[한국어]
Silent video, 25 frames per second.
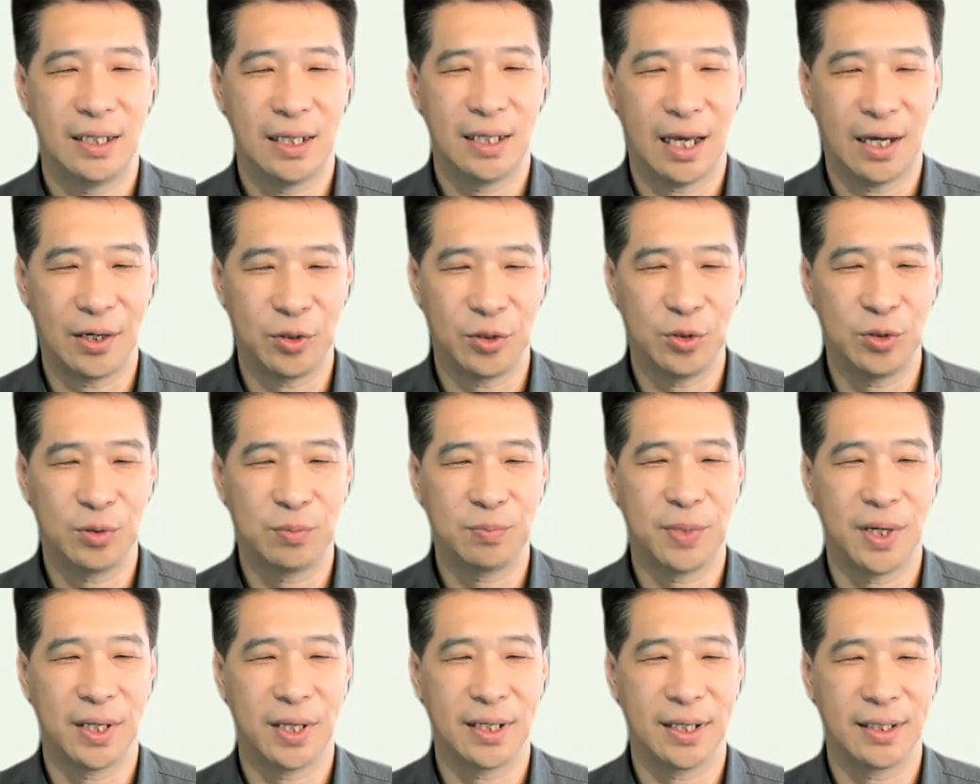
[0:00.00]

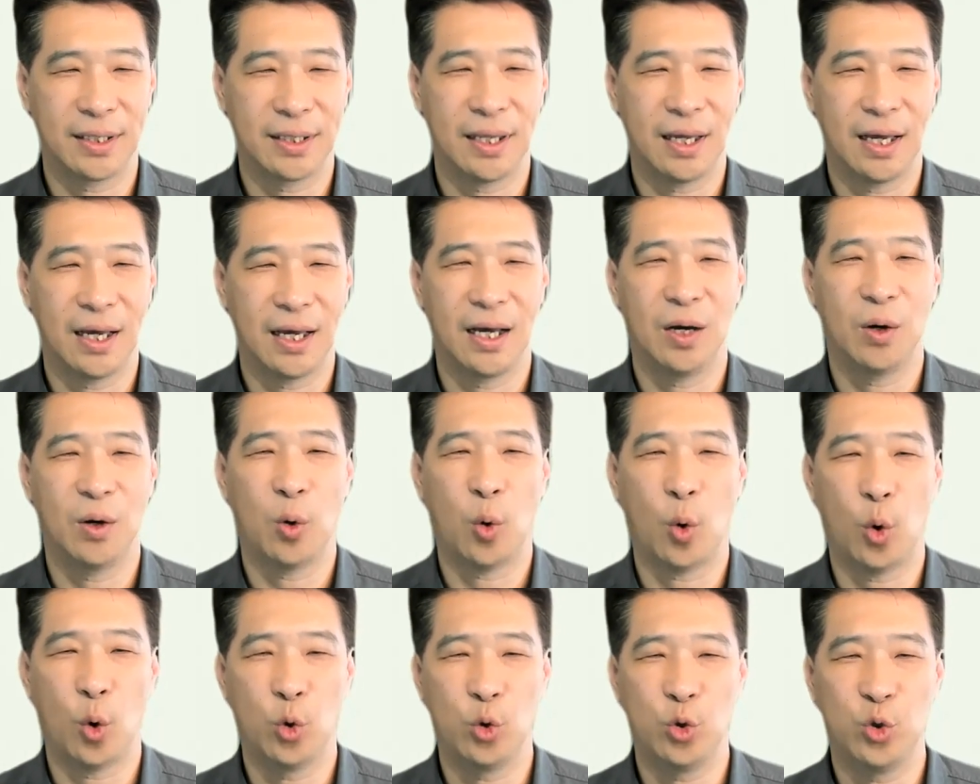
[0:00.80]
양육받았다,
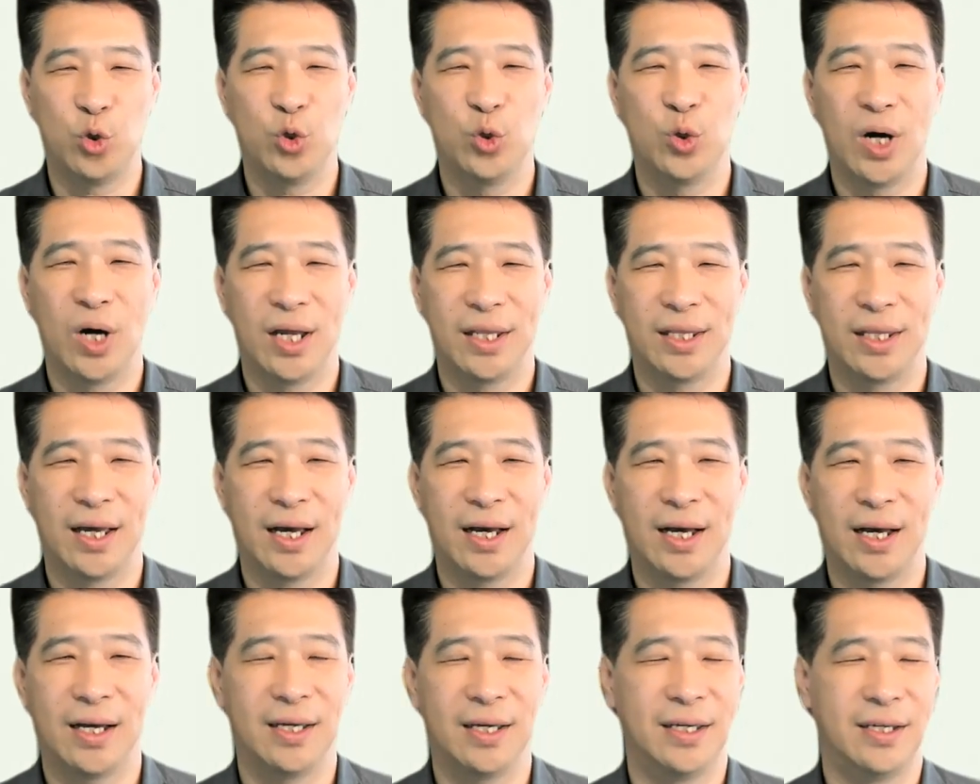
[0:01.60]

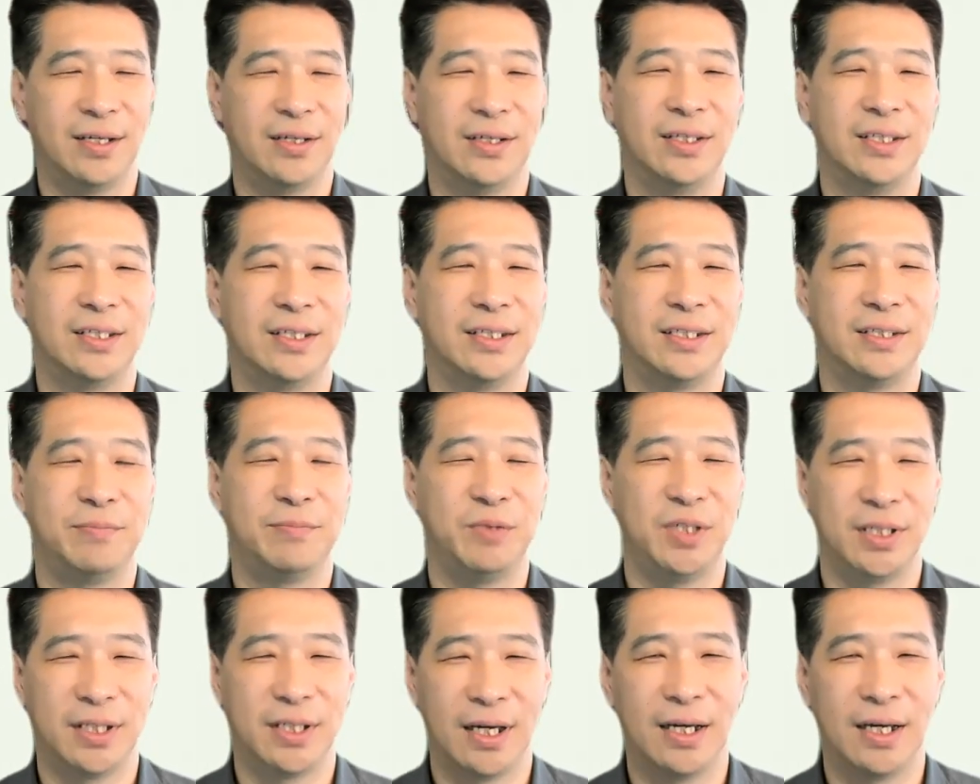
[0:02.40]
온유하다 이런
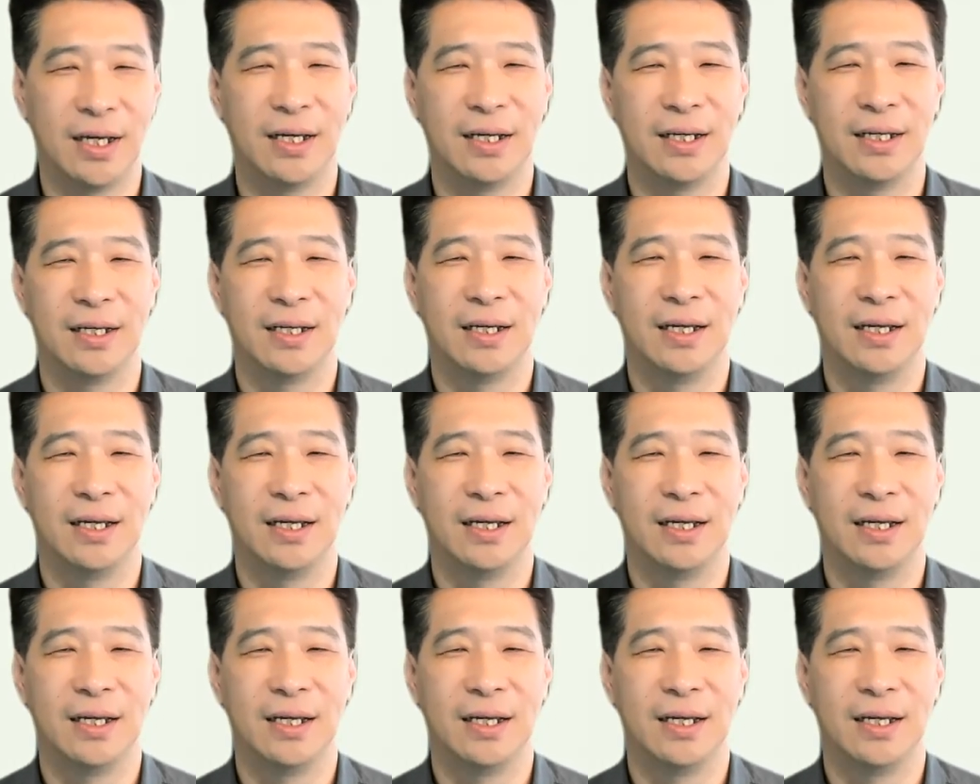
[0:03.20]
뜻입니다.